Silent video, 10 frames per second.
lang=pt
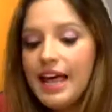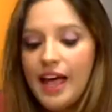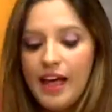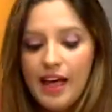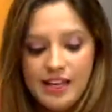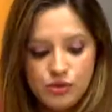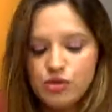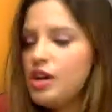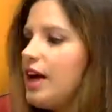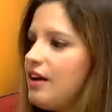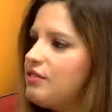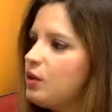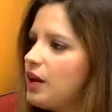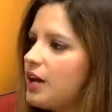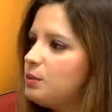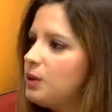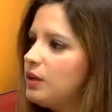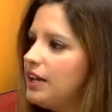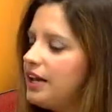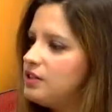É, isso já é valorado pelo
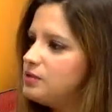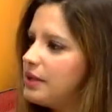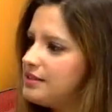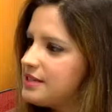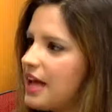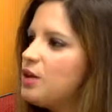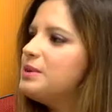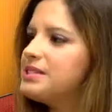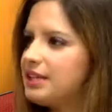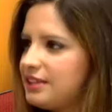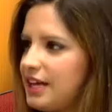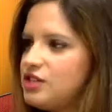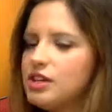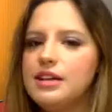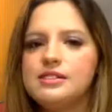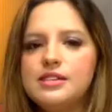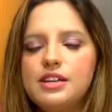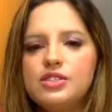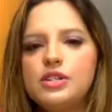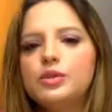cliente? Eles querem uma estratégia que eles
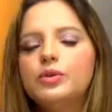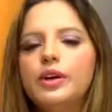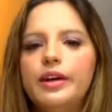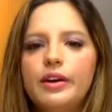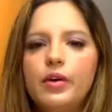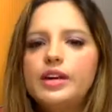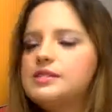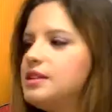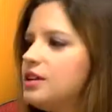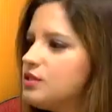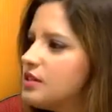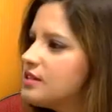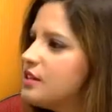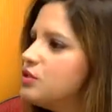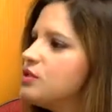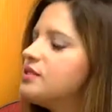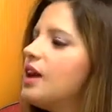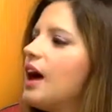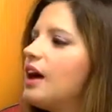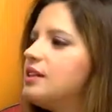sejam conhecidos nas redes
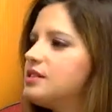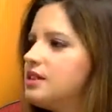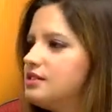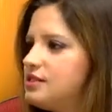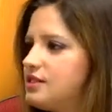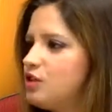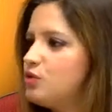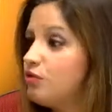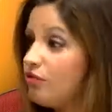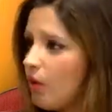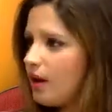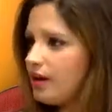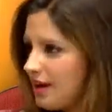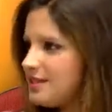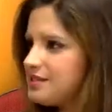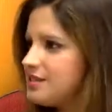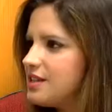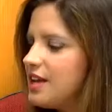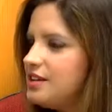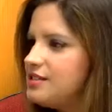sociais, que eles estejam em voga nessas
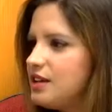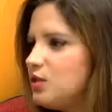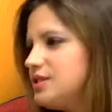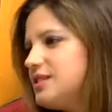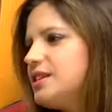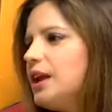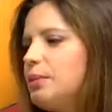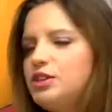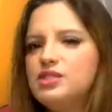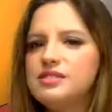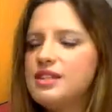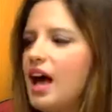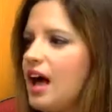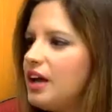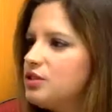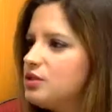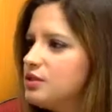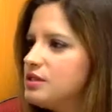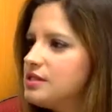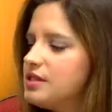redes é. e não necessariamente em site ou
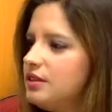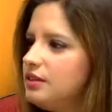coisa assim?